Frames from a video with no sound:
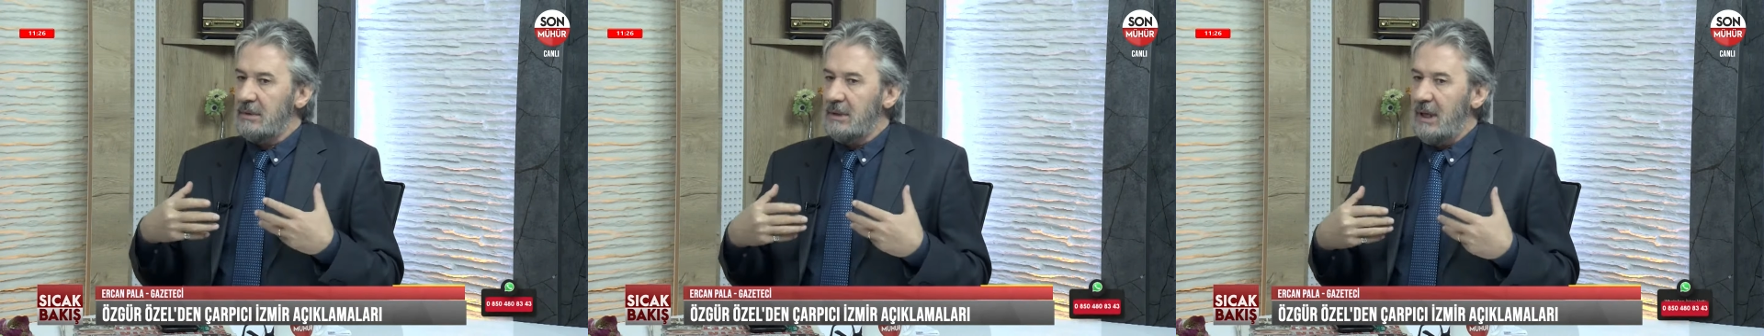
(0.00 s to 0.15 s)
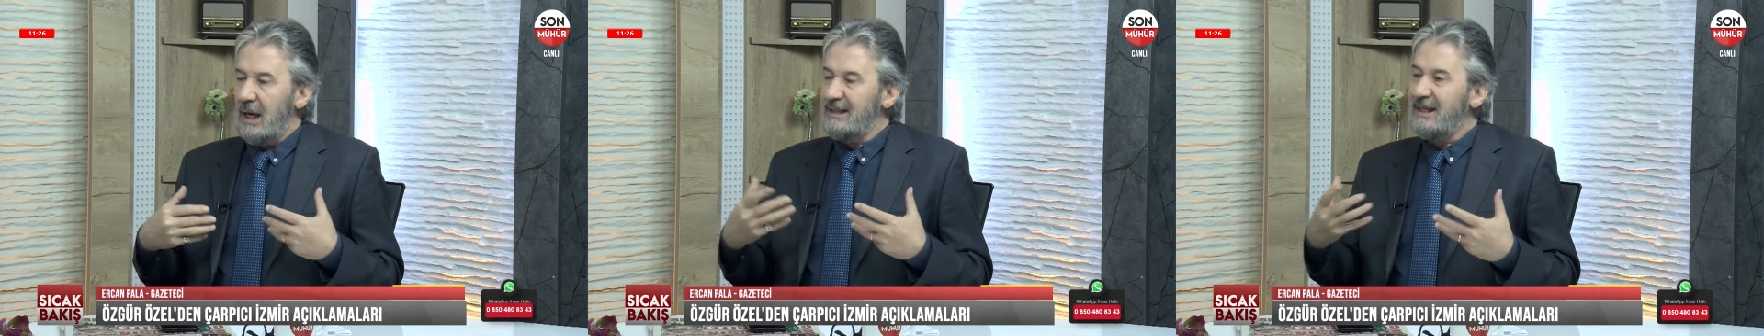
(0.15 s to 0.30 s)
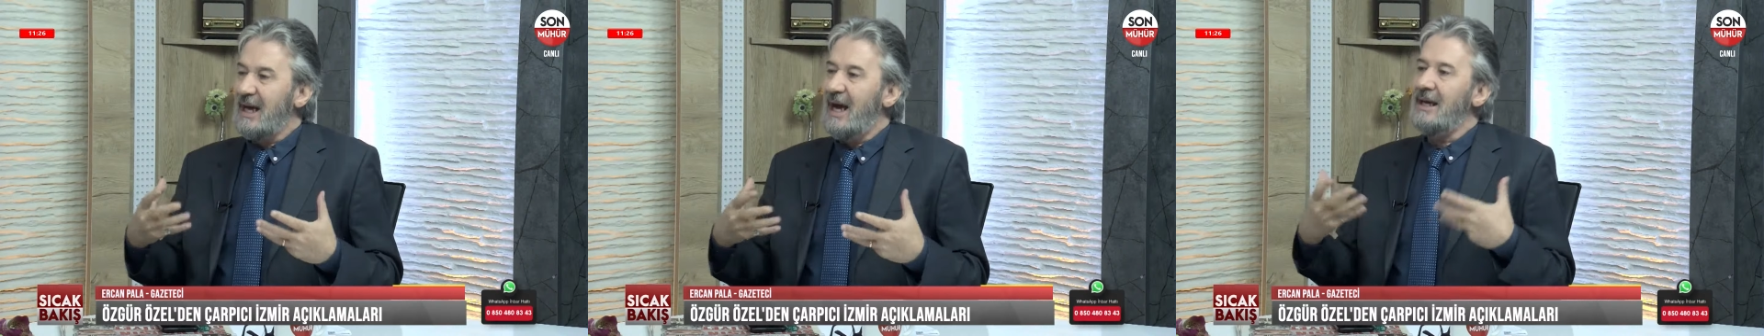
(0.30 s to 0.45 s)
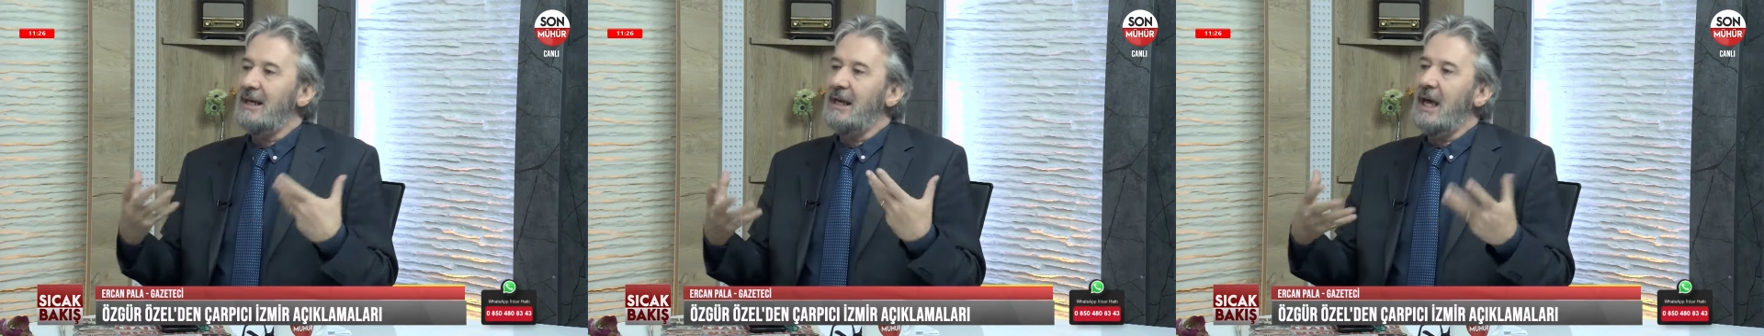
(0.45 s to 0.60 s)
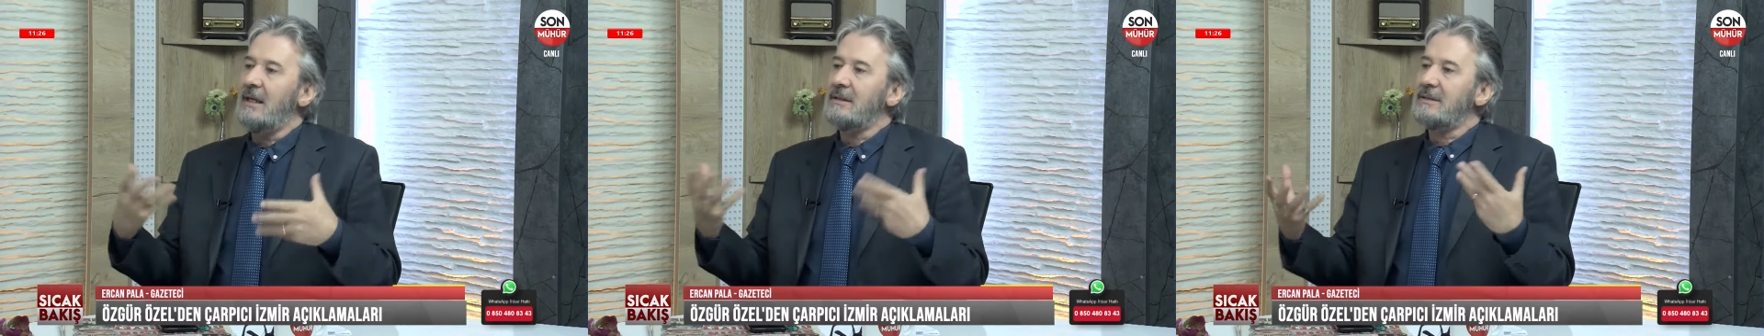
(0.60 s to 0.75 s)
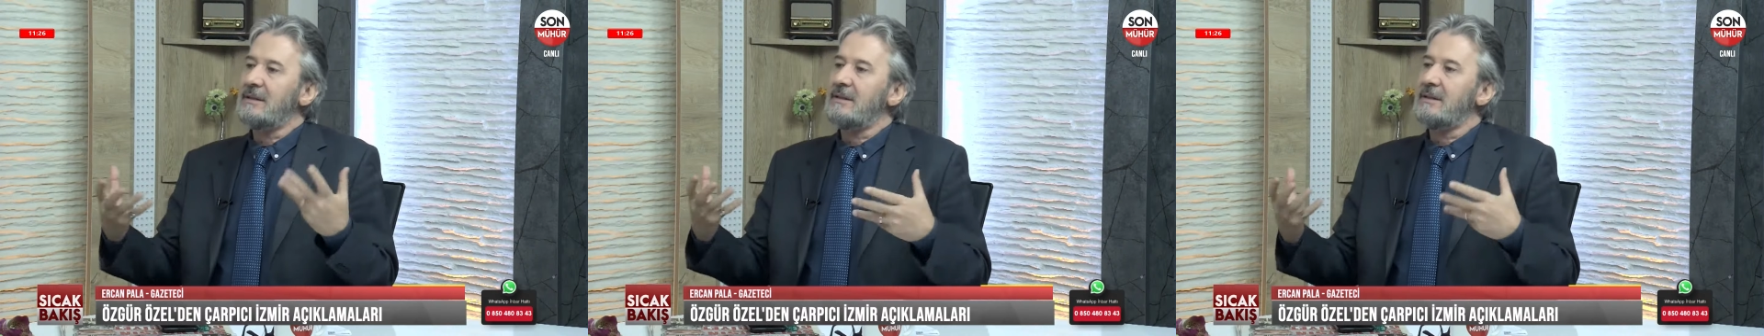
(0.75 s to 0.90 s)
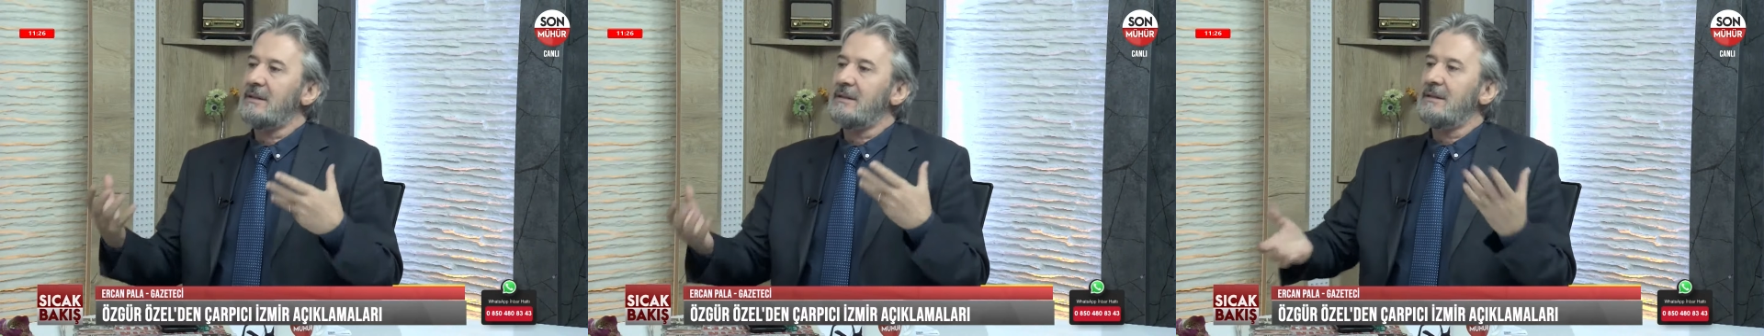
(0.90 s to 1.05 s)

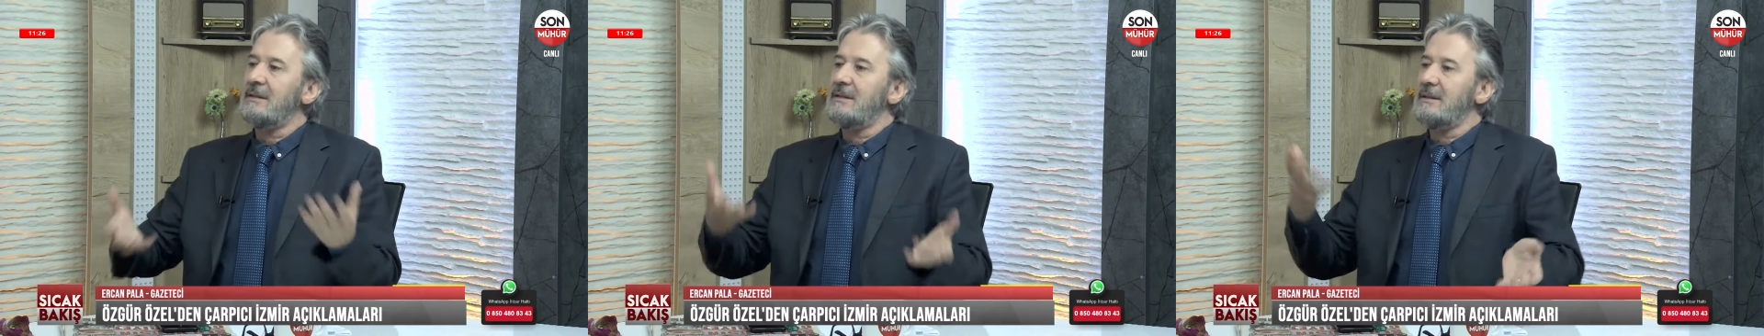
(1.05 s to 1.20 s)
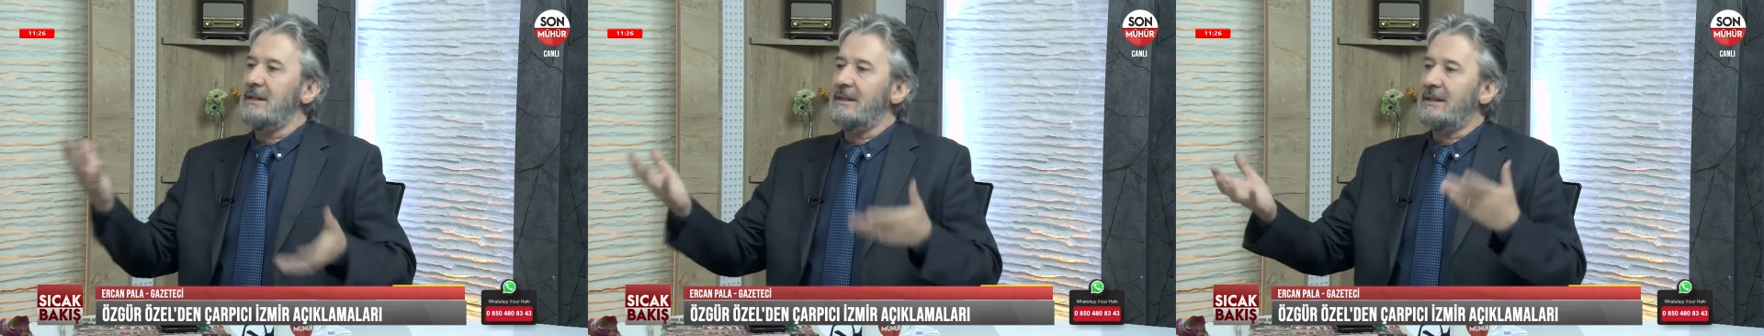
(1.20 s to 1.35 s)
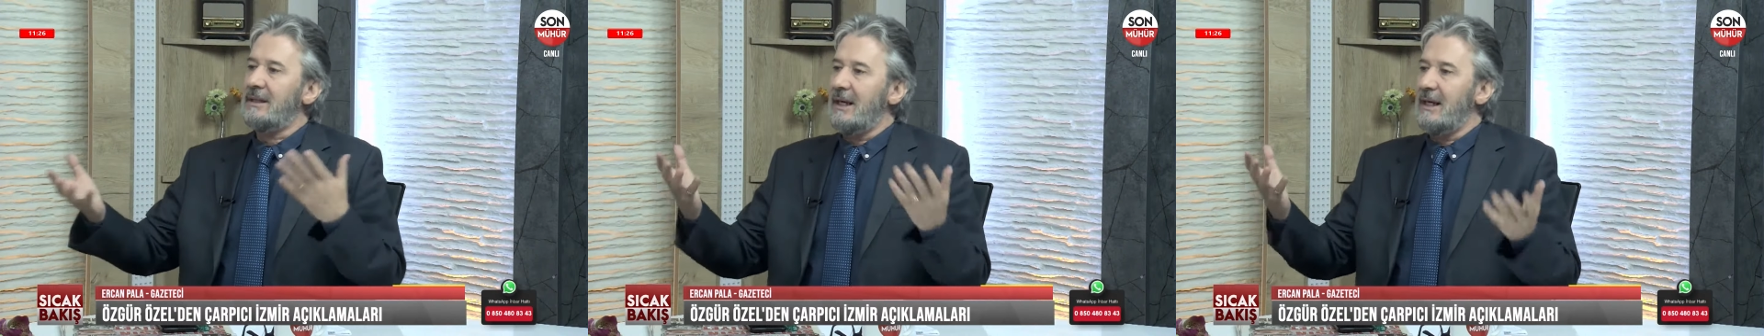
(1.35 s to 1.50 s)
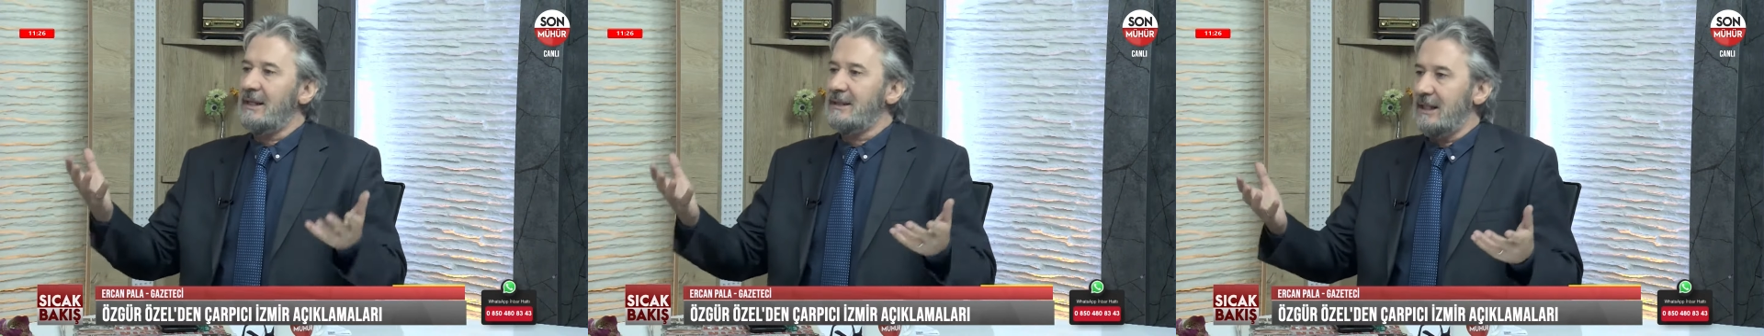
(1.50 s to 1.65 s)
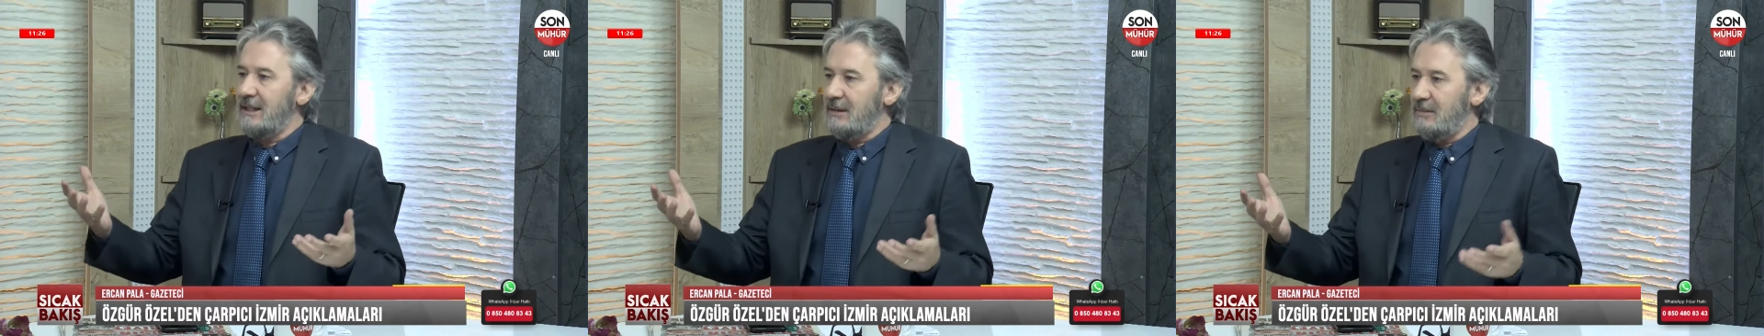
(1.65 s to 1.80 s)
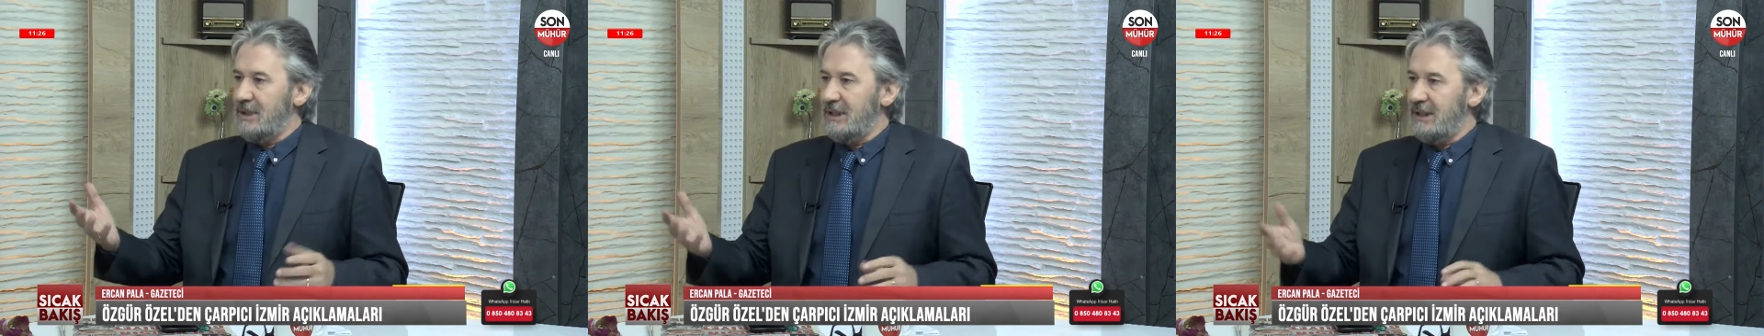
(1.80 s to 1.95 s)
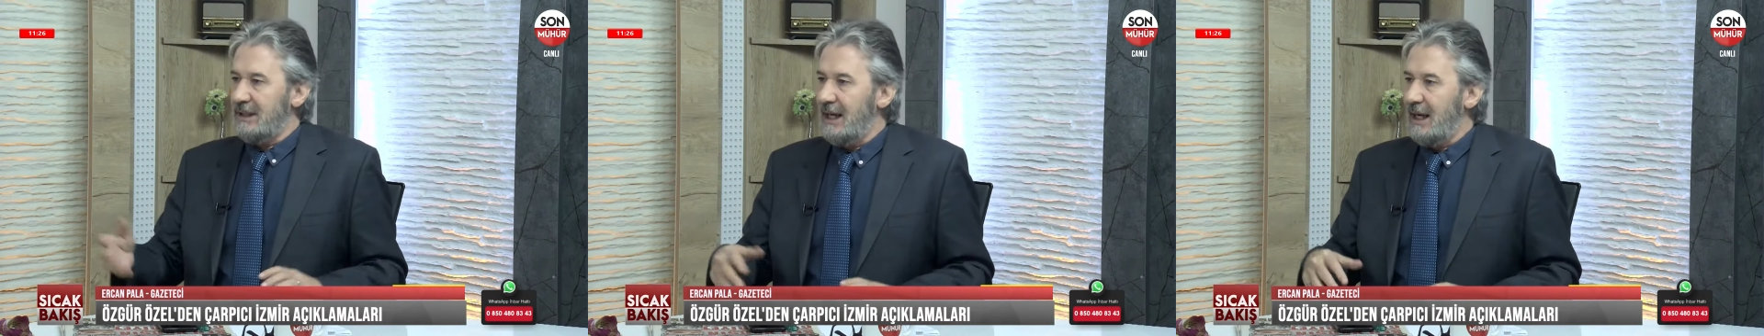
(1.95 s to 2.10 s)
adaylar itiraz
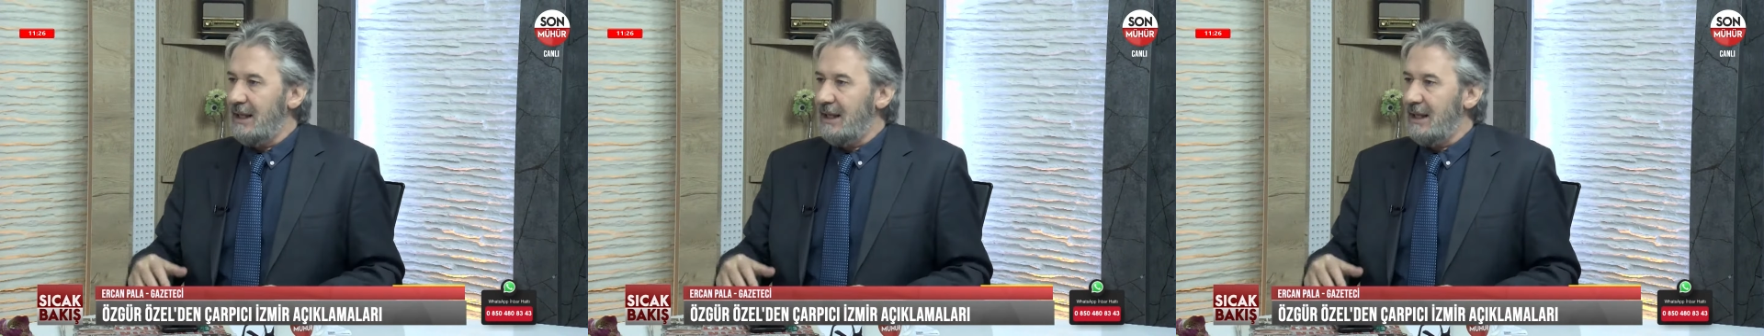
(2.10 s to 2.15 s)
etmişti.